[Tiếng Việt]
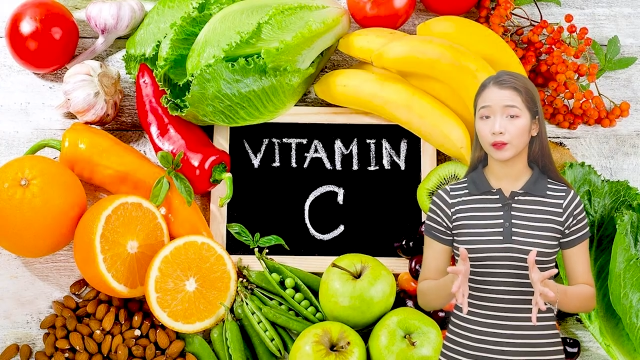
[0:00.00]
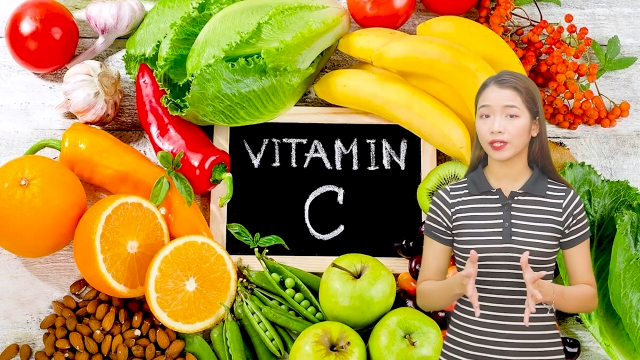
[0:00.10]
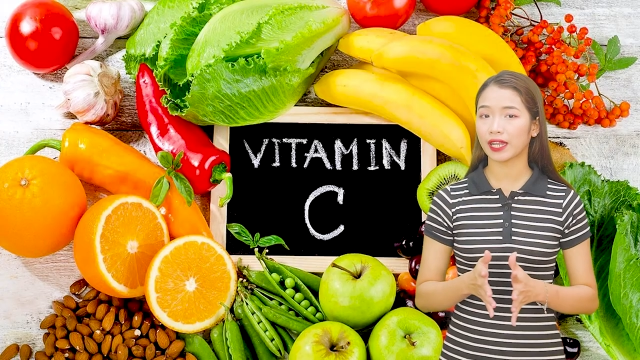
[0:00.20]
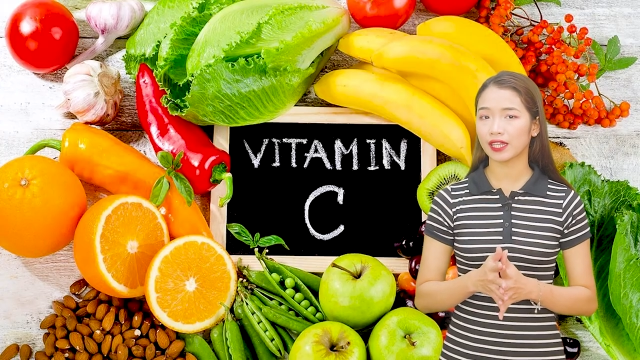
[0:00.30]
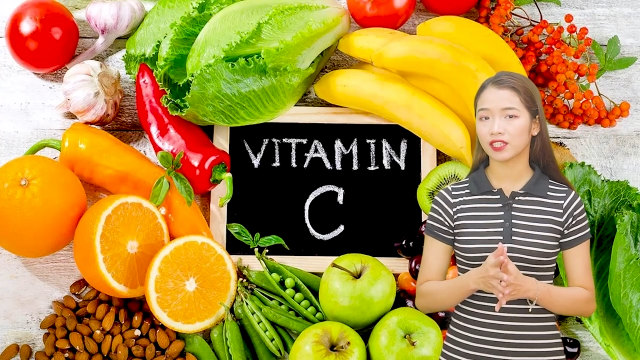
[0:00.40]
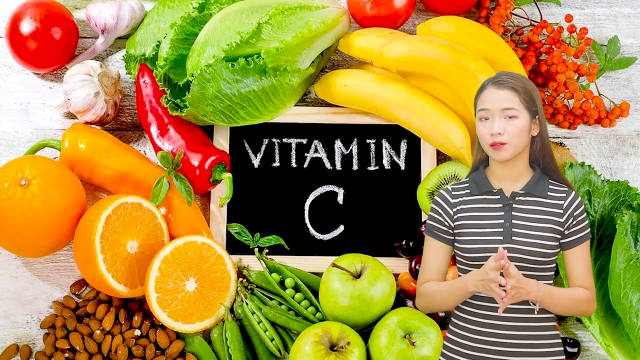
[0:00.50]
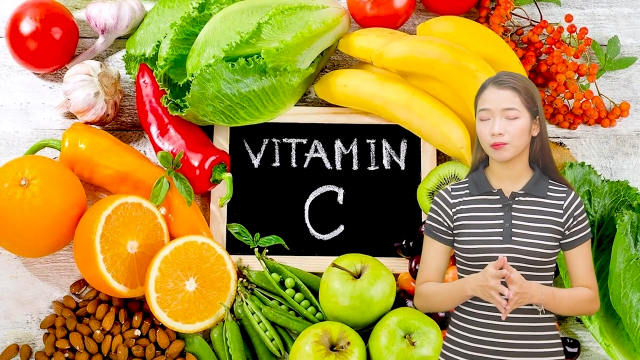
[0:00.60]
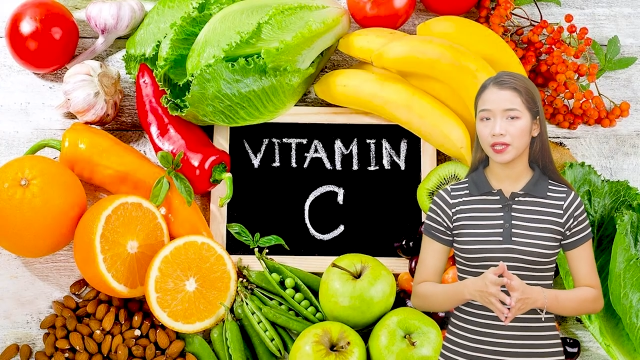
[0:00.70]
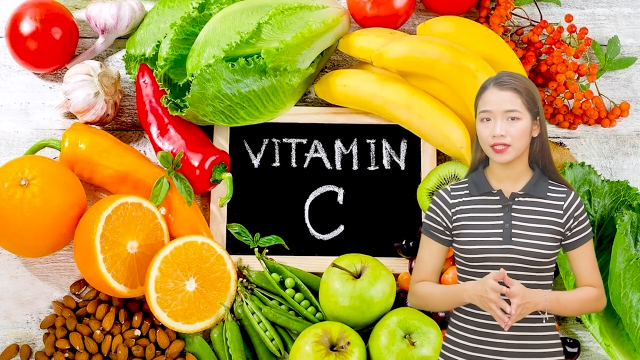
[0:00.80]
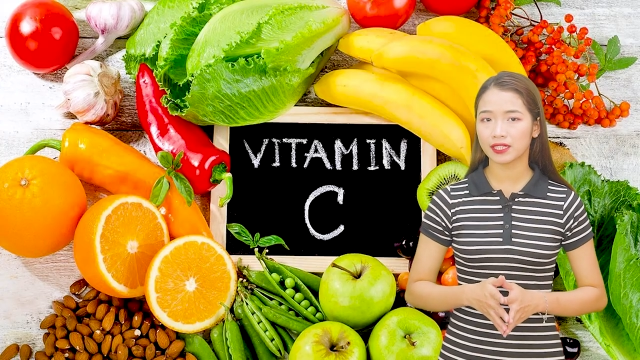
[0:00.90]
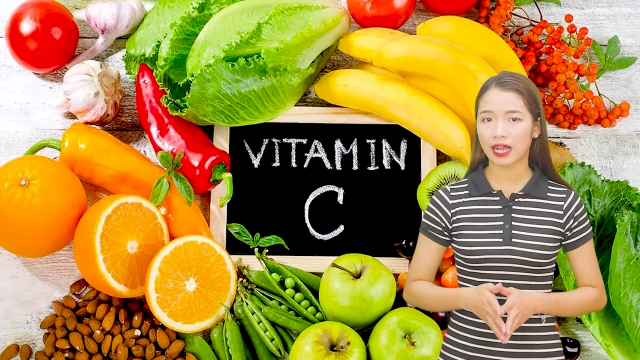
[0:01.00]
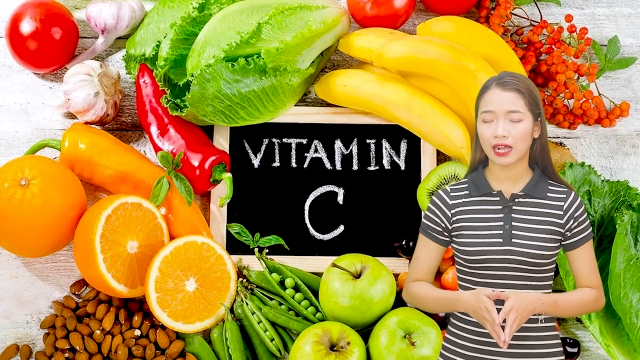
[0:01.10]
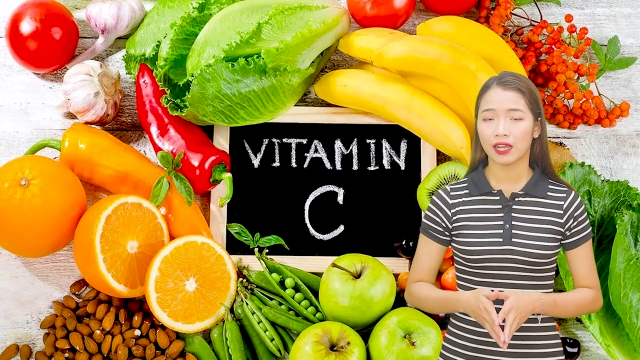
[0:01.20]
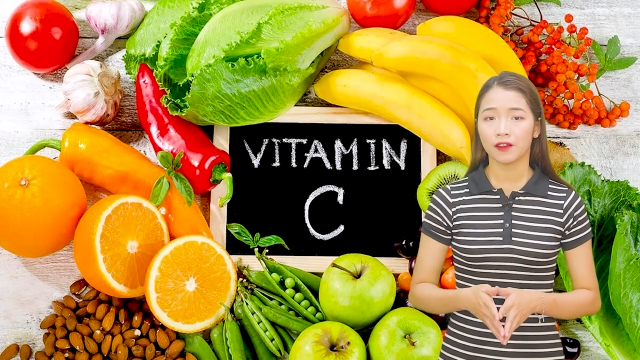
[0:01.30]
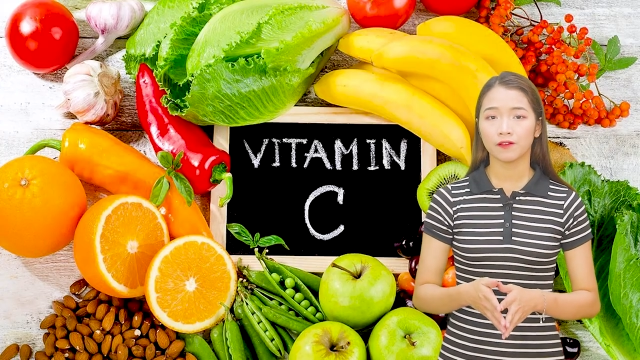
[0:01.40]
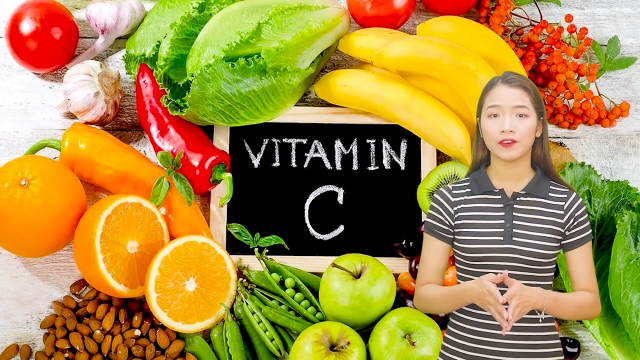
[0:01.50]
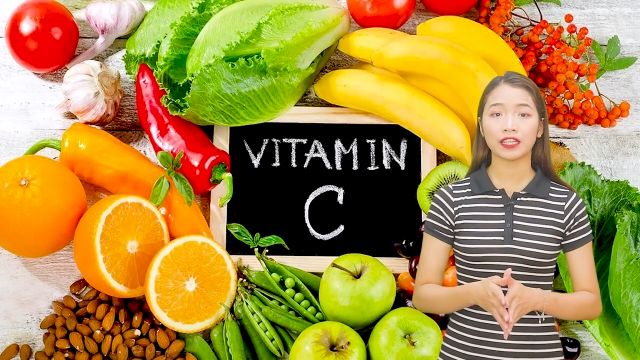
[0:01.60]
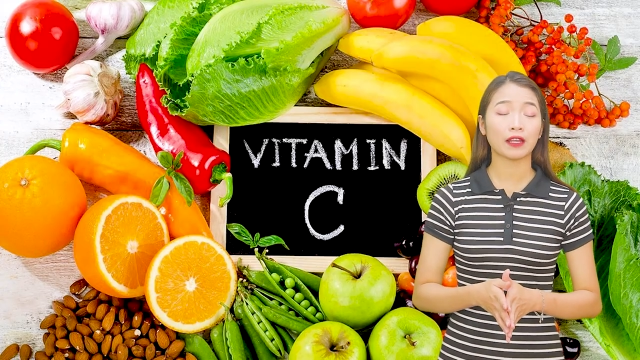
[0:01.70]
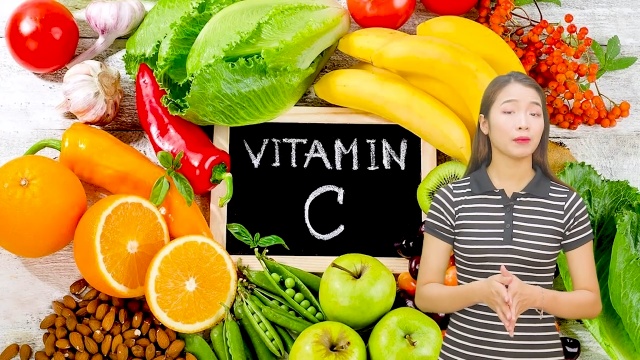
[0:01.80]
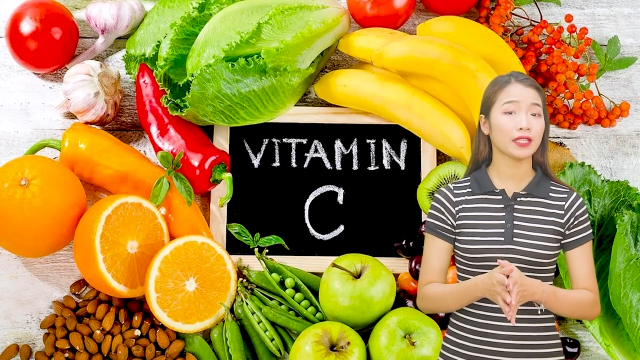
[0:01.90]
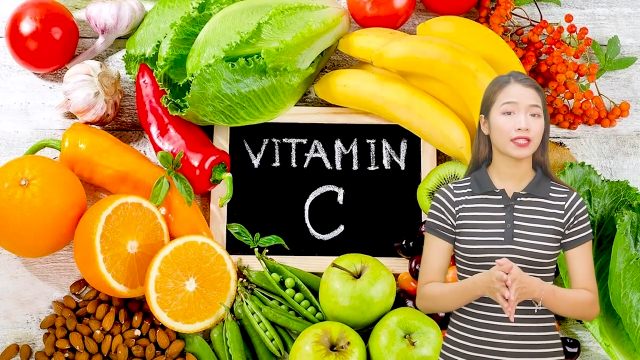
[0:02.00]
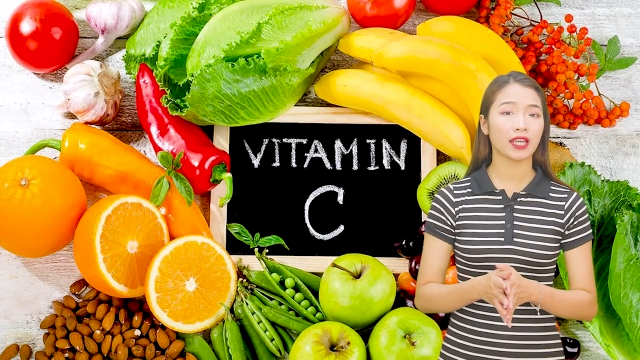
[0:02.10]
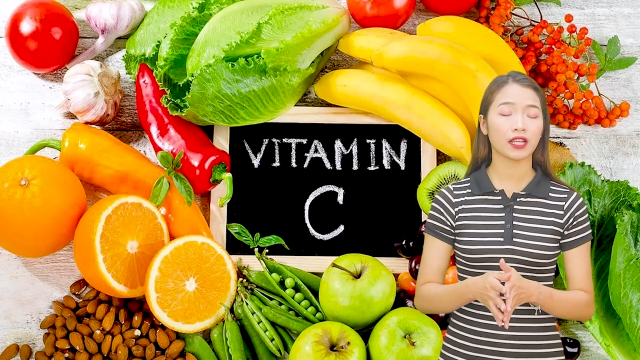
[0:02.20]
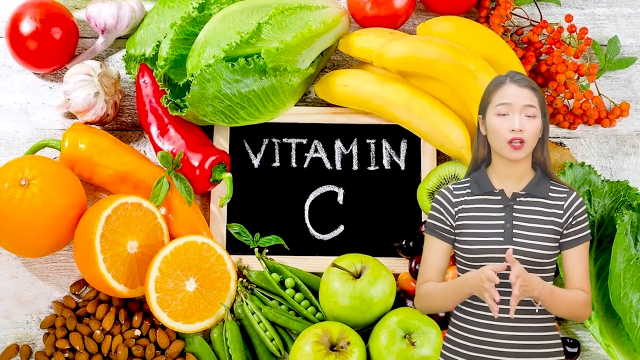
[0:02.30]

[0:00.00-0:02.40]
cứu thì đã chứng minh rằng vitamin C